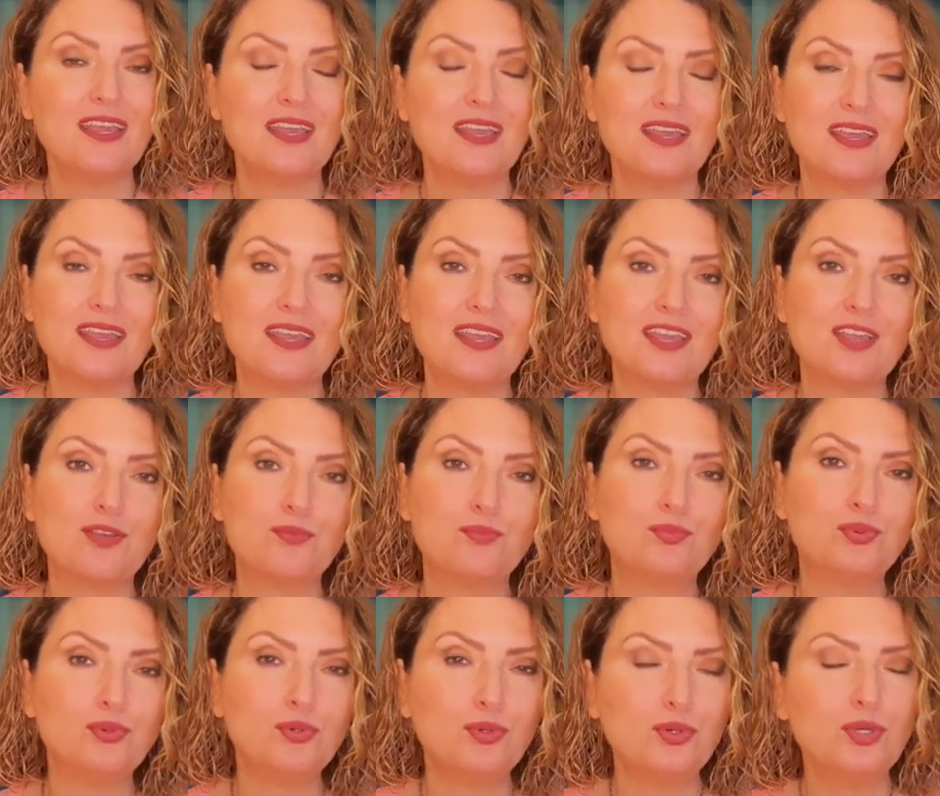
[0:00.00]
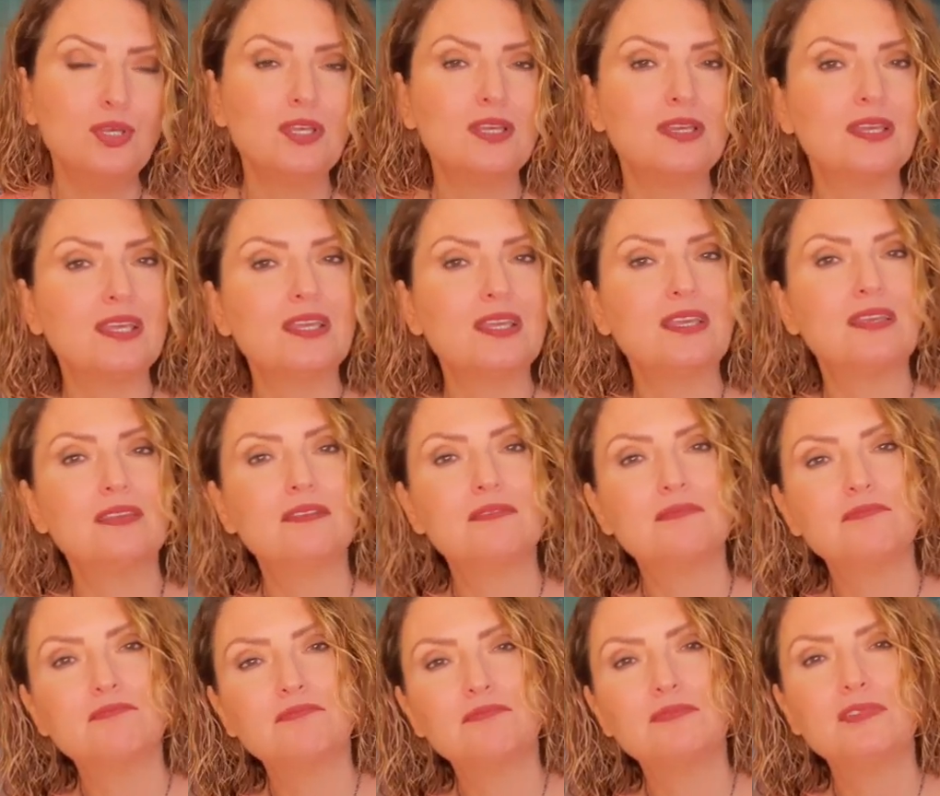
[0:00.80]
E, bu e,
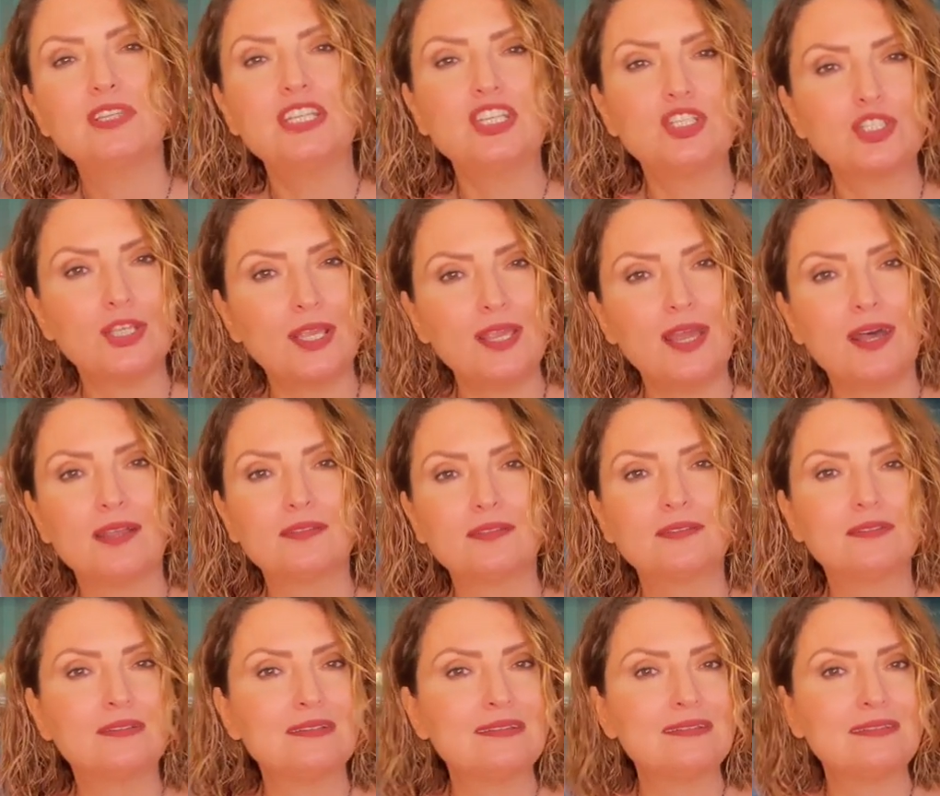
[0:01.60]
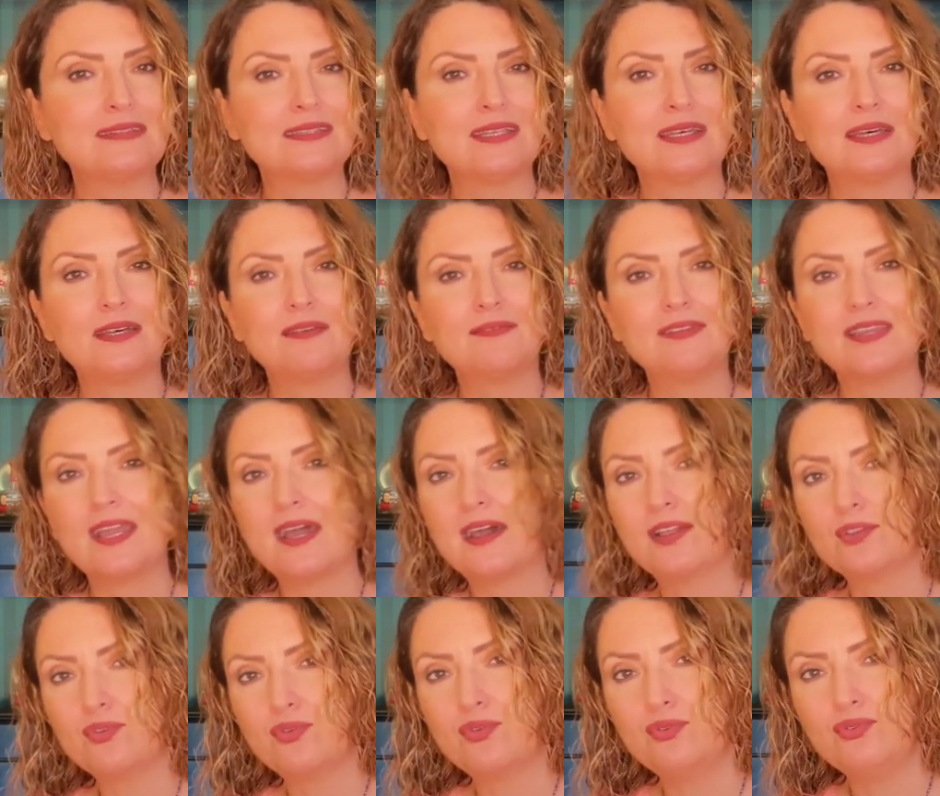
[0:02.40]
iş hayatınızda
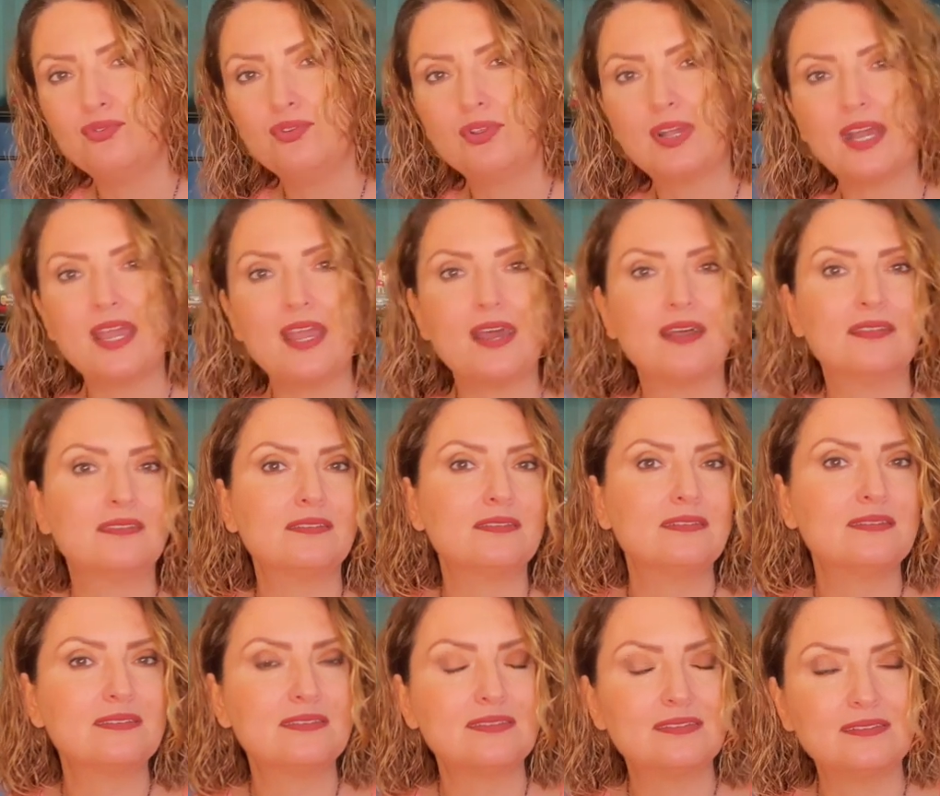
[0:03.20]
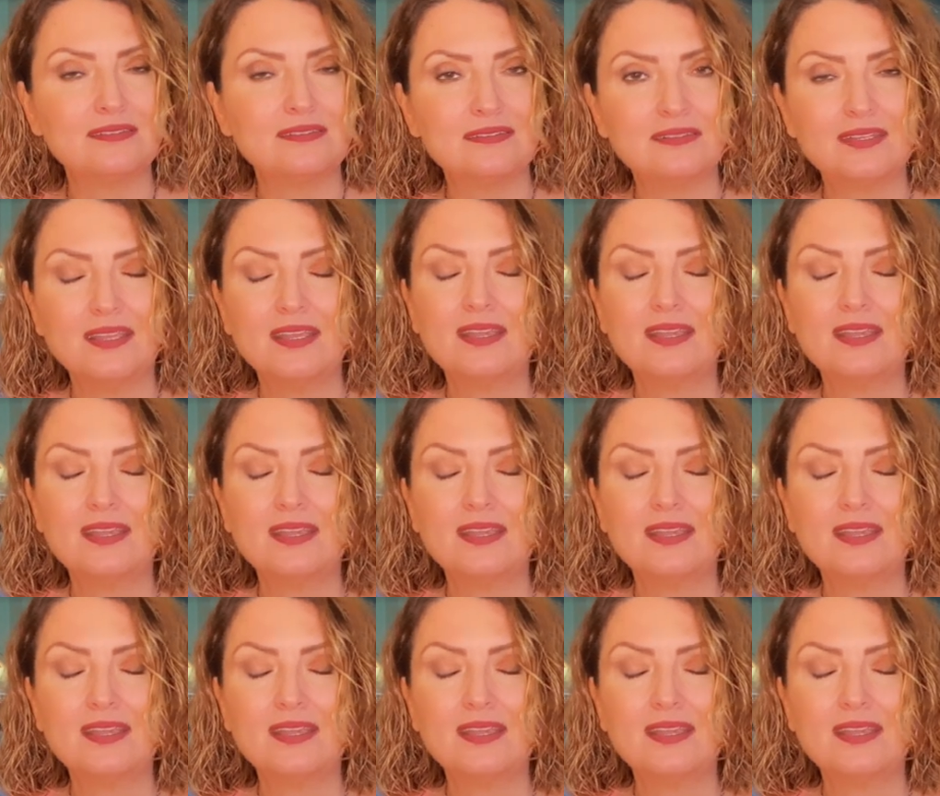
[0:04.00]
veya günlük hayatınızın